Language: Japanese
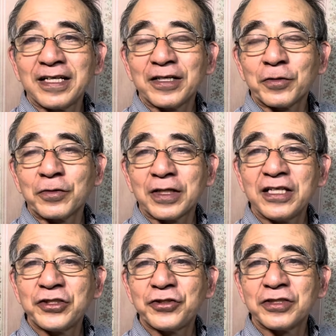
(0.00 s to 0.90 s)
この
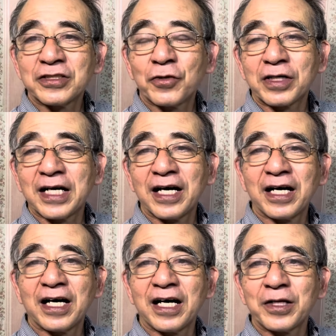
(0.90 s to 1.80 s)
権主国家、
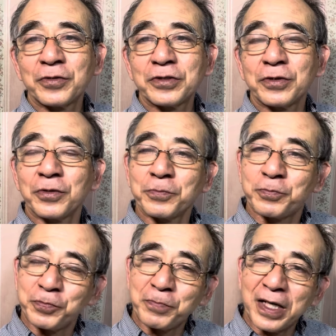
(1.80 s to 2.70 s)
あロロ
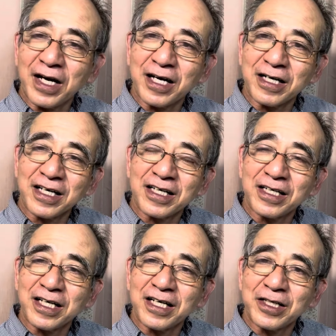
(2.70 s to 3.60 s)
まあ、
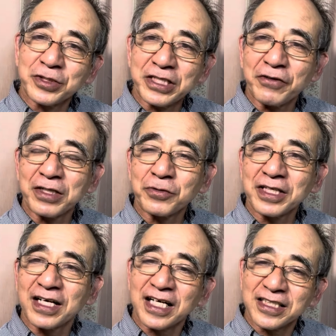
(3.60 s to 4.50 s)
えー、ロシアは本当に
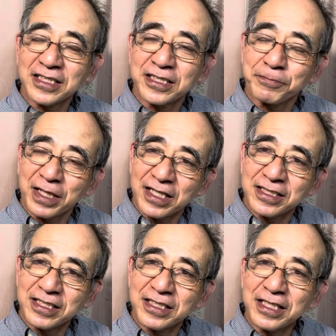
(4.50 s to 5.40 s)
形ばか
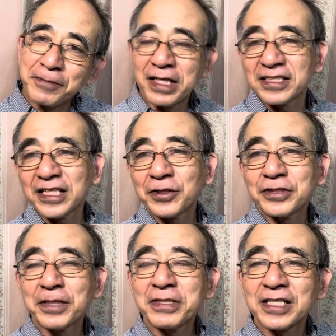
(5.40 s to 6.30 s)
り、まあ、選挙
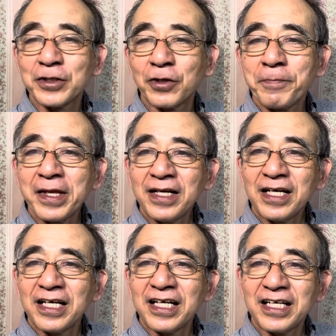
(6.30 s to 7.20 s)
してますけど、
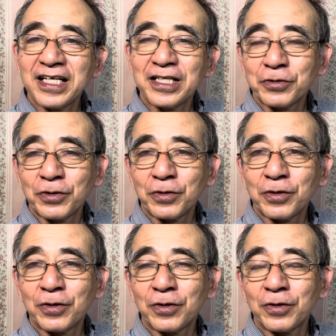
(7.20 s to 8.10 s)
えー、こ
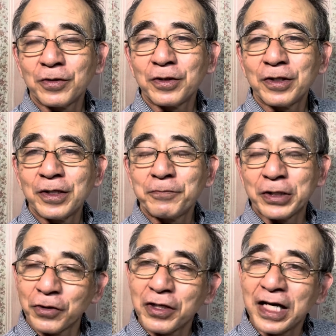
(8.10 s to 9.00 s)
の、まあ、
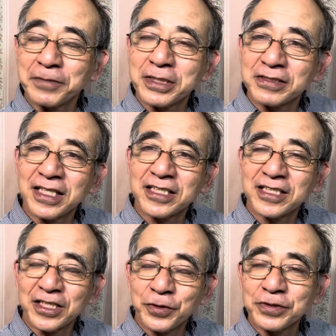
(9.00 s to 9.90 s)
世論がありますね。
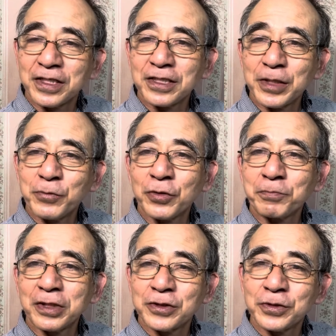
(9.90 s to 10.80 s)
北朝鮮でも、
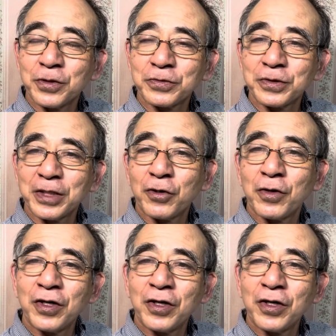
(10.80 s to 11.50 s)
まあ、中国でも、